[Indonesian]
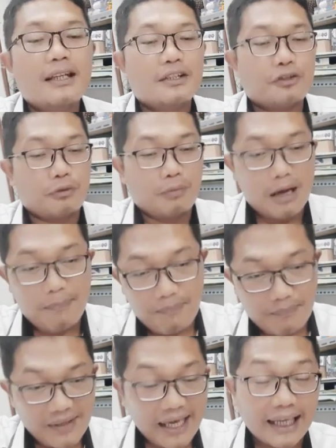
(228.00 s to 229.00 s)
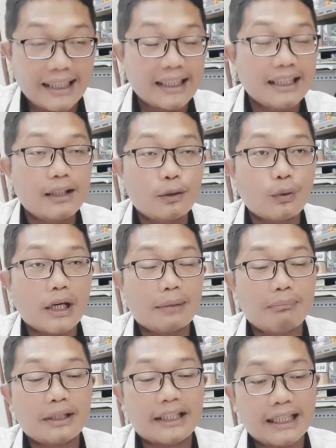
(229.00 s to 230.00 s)
Sebab hari ini
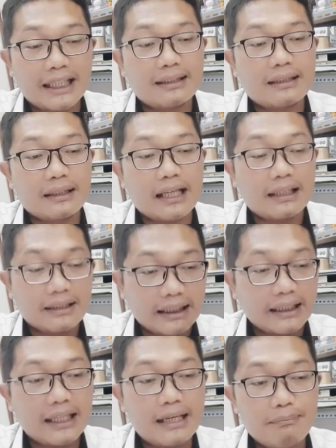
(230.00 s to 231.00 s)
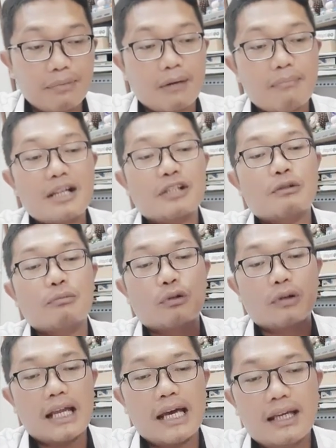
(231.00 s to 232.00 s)
Tuhan mengingatkan kita
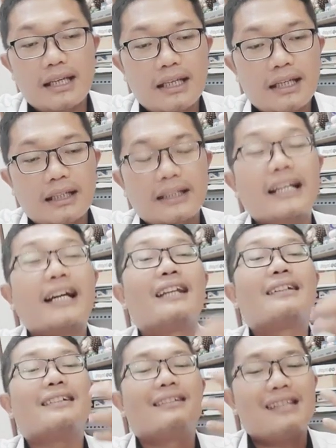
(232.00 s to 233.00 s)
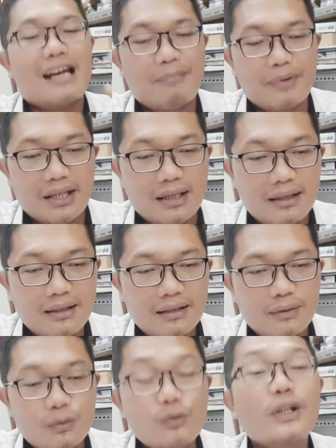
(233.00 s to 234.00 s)
bermasmurlah dengan kecapi,
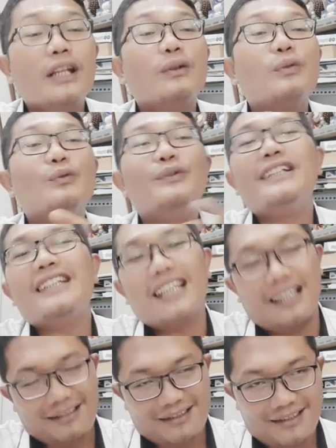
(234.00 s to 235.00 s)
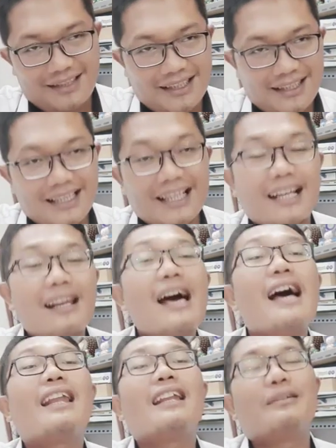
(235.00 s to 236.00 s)
uning-uningan dengan
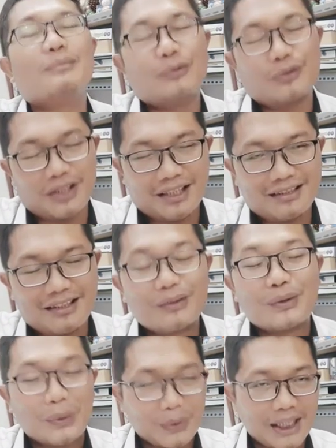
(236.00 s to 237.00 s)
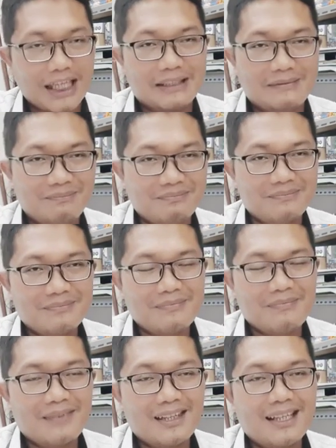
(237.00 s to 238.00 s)
alat musik tentunya.
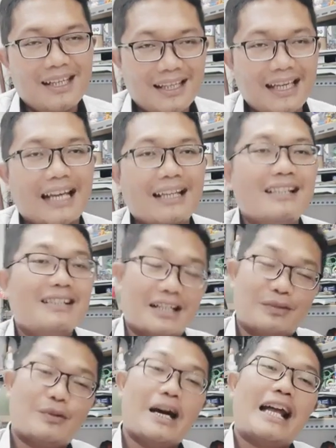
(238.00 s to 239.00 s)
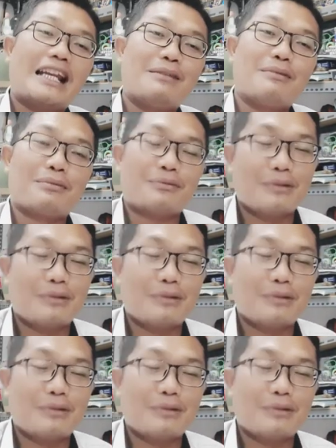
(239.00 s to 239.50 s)
Nah, satu hari ini Bapak